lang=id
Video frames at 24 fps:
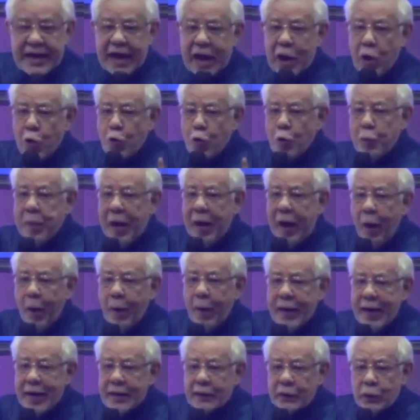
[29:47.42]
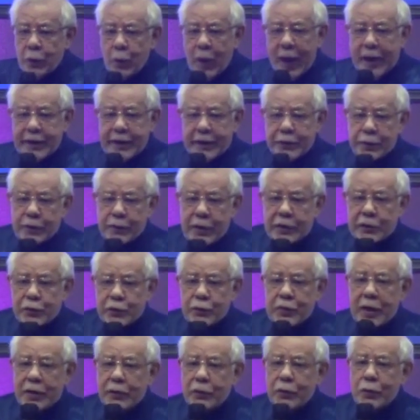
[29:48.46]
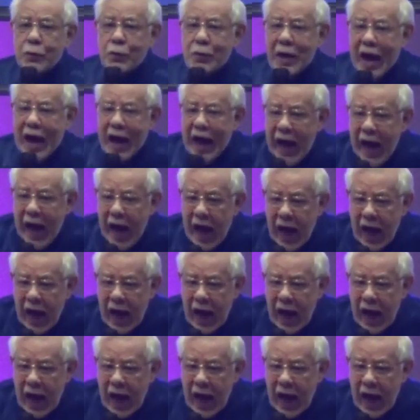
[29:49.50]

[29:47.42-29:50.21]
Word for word: Dia lupa orang tuanya juga sudah tua.